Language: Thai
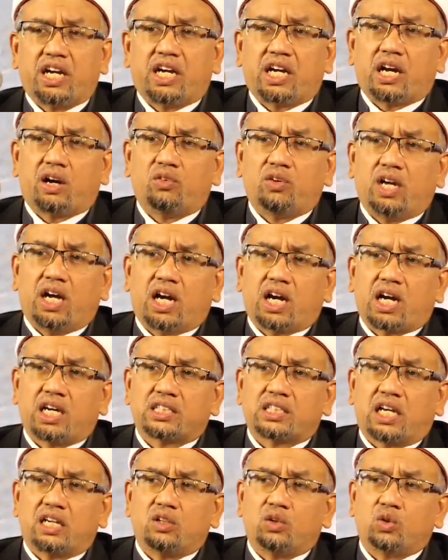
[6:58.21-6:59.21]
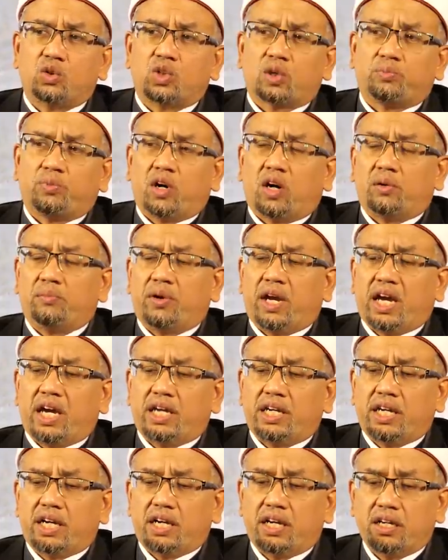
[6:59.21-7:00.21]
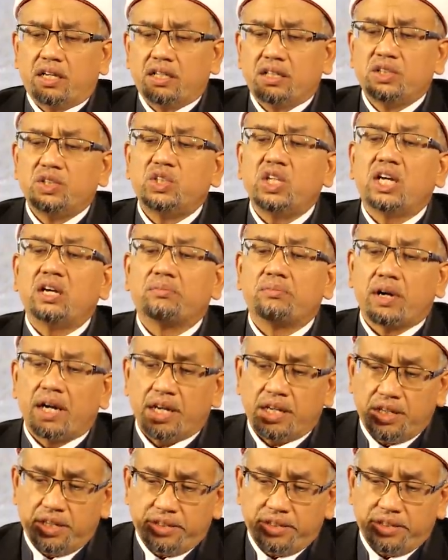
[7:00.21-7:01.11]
ให้เราเนี่ยอกตัญญูต่อพ่อแม่เนี่ยจริงไหม